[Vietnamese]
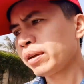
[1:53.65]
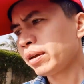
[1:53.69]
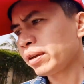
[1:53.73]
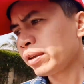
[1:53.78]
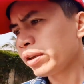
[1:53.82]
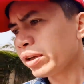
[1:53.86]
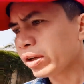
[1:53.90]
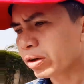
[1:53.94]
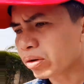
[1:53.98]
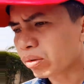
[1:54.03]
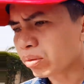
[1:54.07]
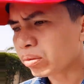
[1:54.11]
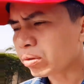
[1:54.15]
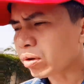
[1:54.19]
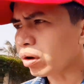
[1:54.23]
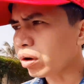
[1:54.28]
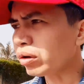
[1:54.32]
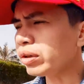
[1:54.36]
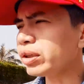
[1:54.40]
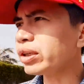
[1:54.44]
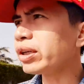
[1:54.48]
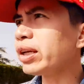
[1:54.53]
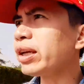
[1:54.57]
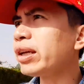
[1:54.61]
nhưng cũng
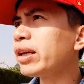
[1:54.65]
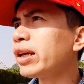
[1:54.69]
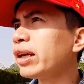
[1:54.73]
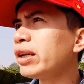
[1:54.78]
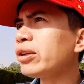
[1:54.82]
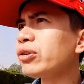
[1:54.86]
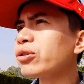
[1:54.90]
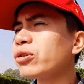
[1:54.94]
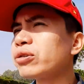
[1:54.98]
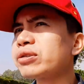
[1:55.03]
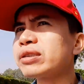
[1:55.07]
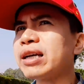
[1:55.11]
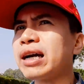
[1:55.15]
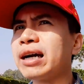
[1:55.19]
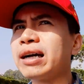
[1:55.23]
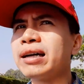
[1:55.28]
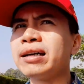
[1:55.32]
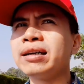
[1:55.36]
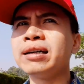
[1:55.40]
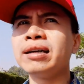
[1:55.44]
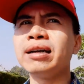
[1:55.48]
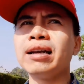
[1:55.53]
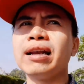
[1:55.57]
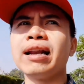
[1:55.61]
có những ý kiến cho rằng
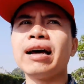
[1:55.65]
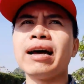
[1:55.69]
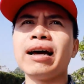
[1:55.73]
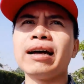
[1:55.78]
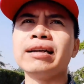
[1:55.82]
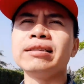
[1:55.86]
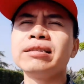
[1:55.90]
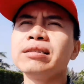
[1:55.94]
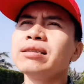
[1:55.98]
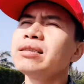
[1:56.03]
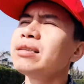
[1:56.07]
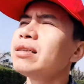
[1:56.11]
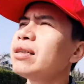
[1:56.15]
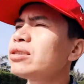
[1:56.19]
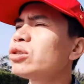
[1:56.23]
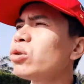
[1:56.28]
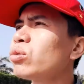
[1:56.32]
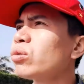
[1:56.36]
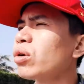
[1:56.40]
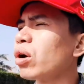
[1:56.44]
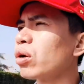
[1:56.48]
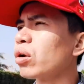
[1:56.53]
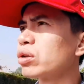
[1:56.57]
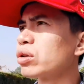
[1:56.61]
là giữa xung đột